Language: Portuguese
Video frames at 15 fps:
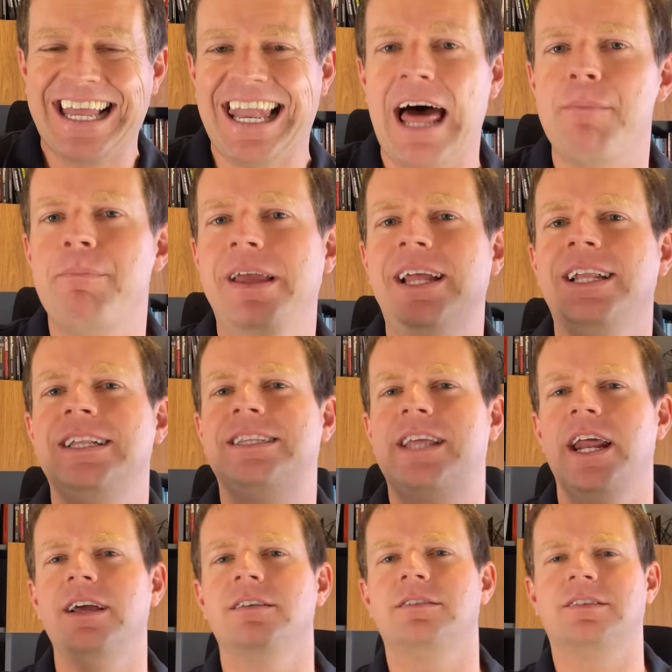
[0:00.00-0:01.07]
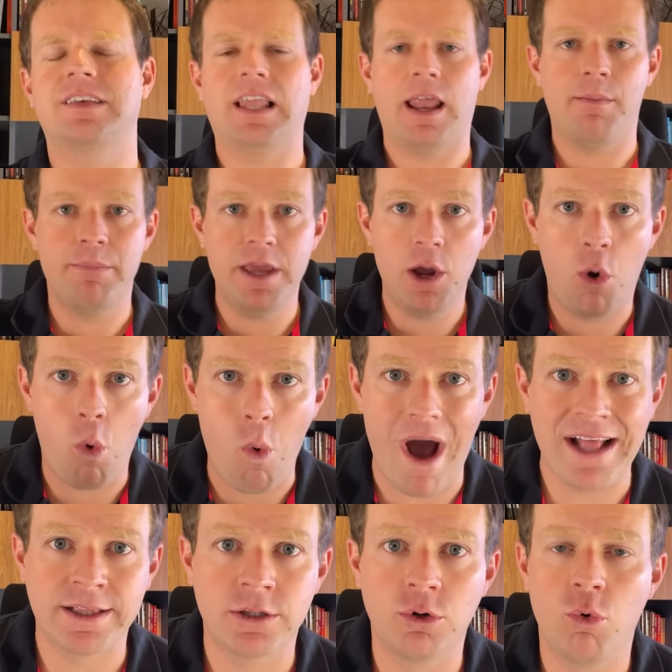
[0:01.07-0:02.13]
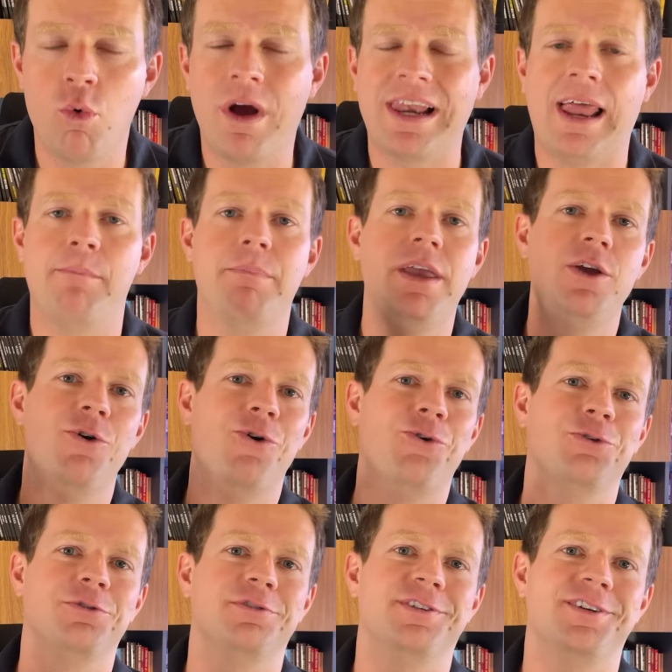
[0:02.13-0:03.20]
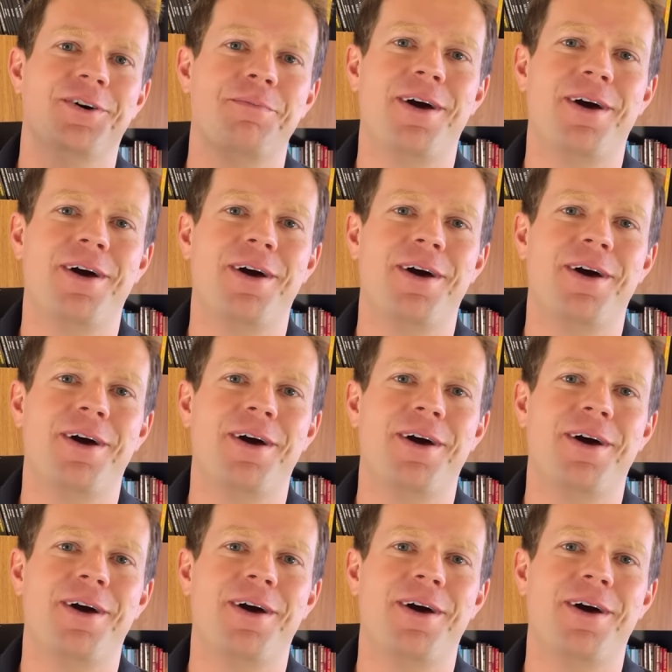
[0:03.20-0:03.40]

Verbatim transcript: Clubin 3, Clubin 4 ou Clubin 11, ou